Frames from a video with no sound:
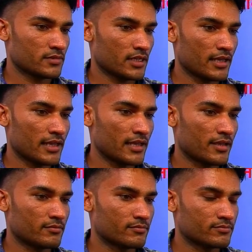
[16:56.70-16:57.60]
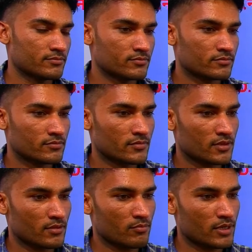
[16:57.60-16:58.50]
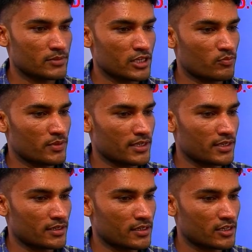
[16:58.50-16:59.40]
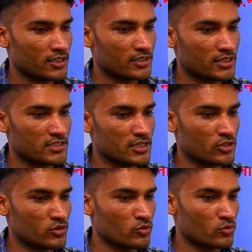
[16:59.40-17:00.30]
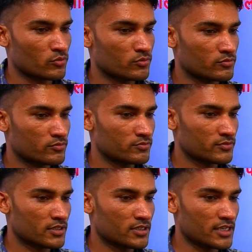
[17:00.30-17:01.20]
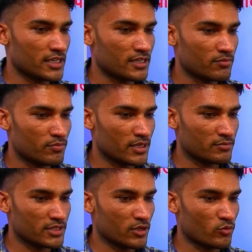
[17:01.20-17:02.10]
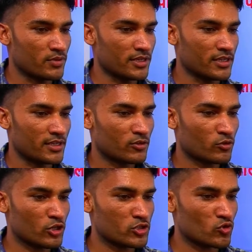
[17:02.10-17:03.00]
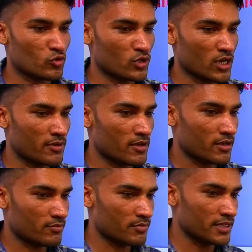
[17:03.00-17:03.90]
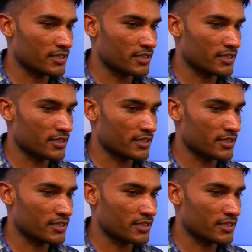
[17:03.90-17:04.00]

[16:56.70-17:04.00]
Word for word: ए ब्रह्मदेव बी तेजल न्यू डी बीरमदेव बी रोहित सो डाबरा बी